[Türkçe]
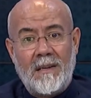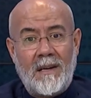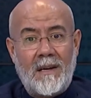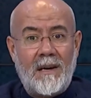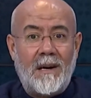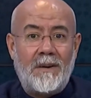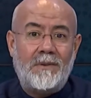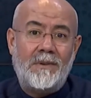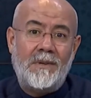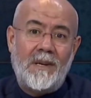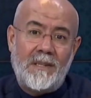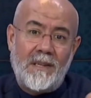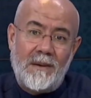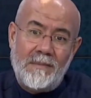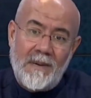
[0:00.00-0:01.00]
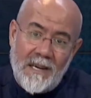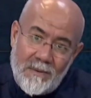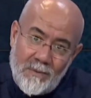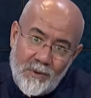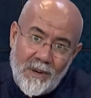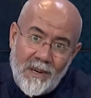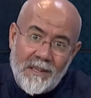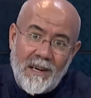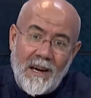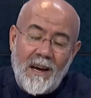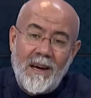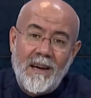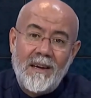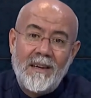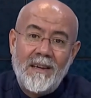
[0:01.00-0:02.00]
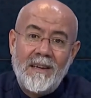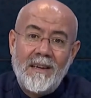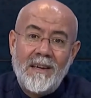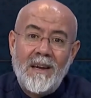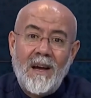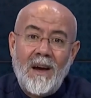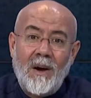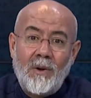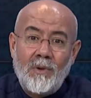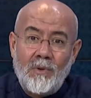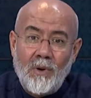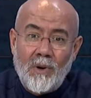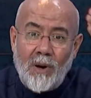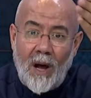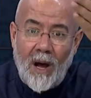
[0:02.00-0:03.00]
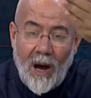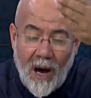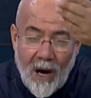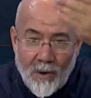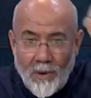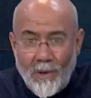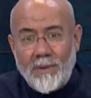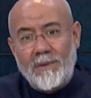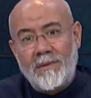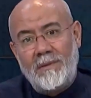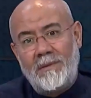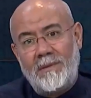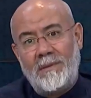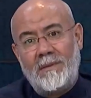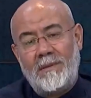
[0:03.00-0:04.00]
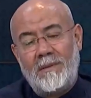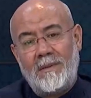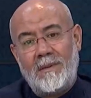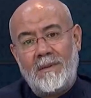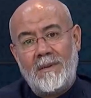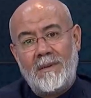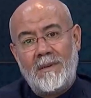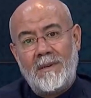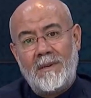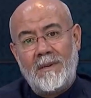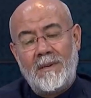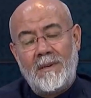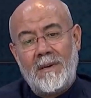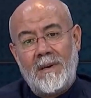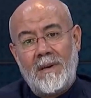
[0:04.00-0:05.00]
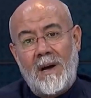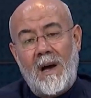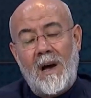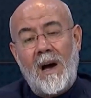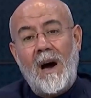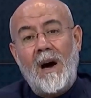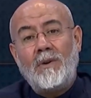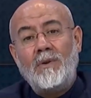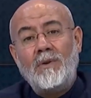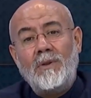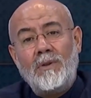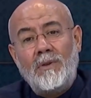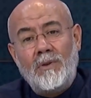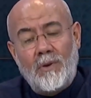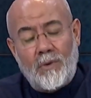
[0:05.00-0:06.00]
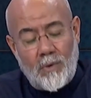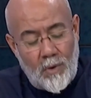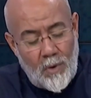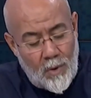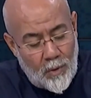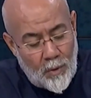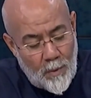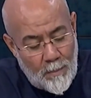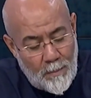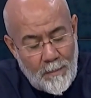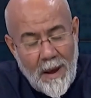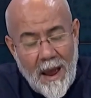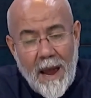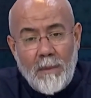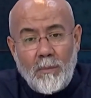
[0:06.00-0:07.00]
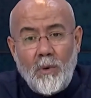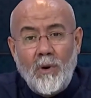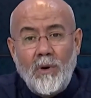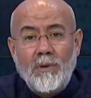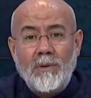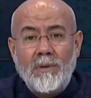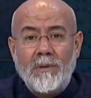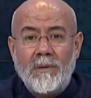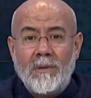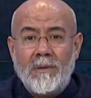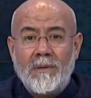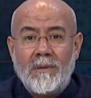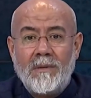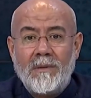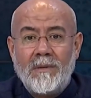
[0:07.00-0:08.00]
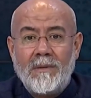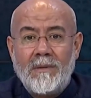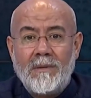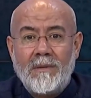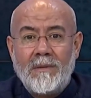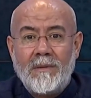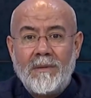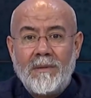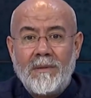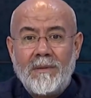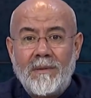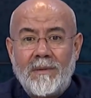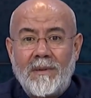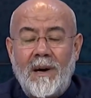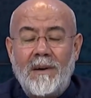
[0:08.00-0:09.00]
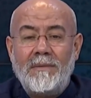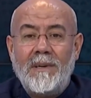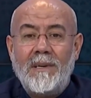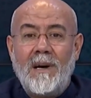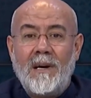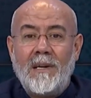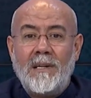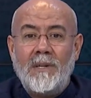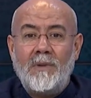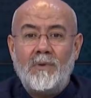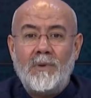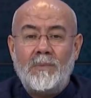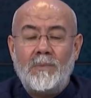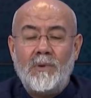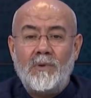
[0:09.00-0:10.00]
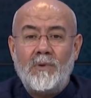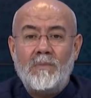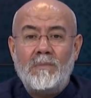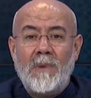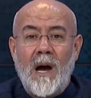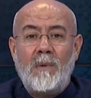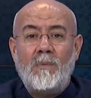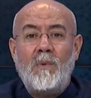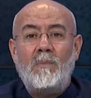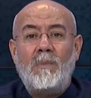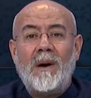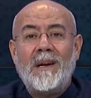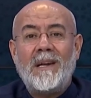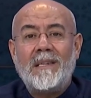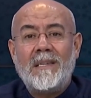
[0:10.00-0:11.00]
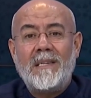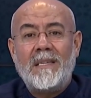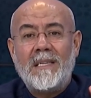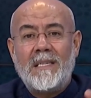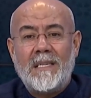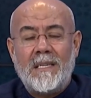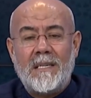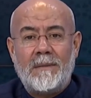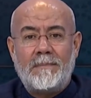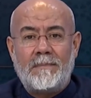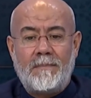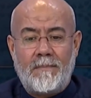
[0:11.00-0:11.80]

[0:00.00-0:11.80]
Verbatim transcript: Harun'a da Me'mun'a da diyor Harun Harun'un diyor oğlu Me'mun Ravi naklediyor bir gün me'mun bana dedi ki